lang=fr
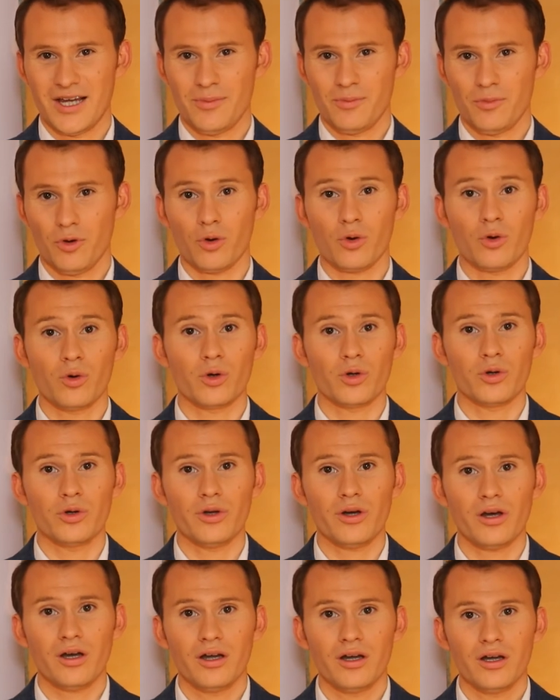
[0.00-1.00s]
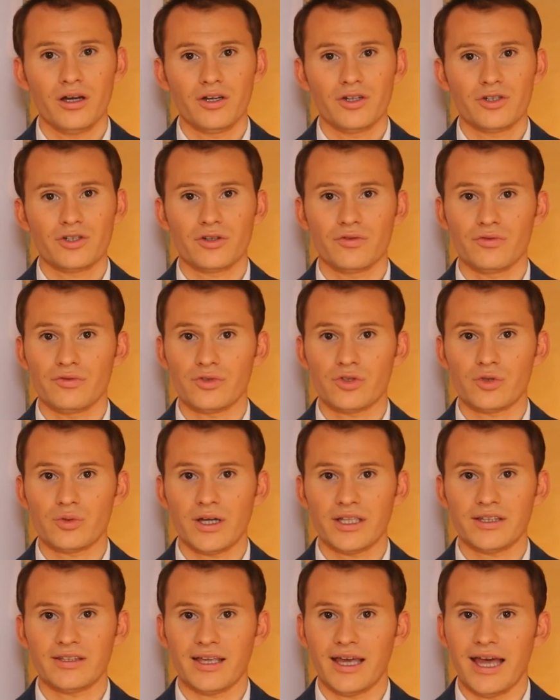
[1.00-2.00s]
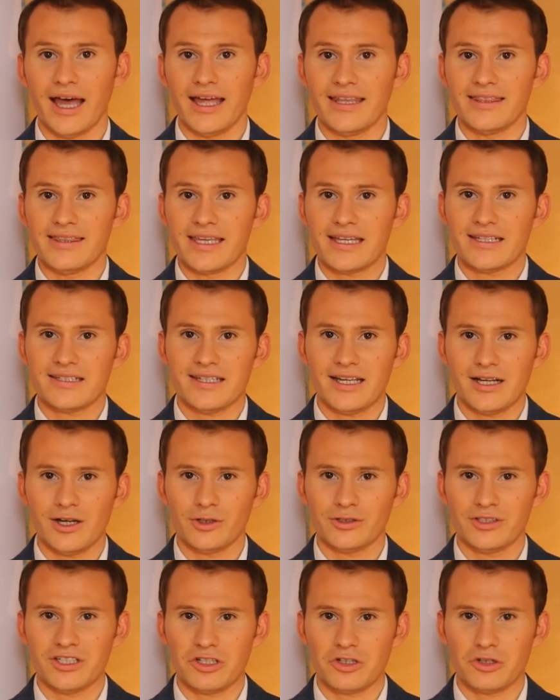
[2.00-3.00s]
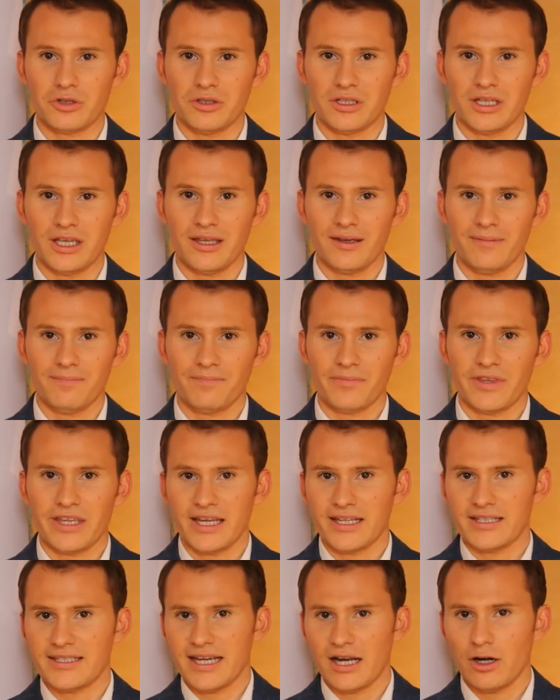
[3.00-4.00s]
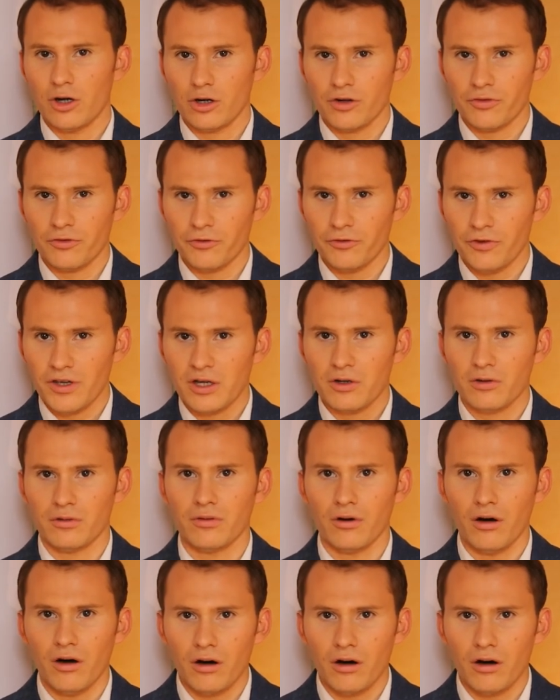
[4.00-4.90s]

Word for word: Pour conclure, je vous souhaite un excellent déjeuner et un dialogue fécond,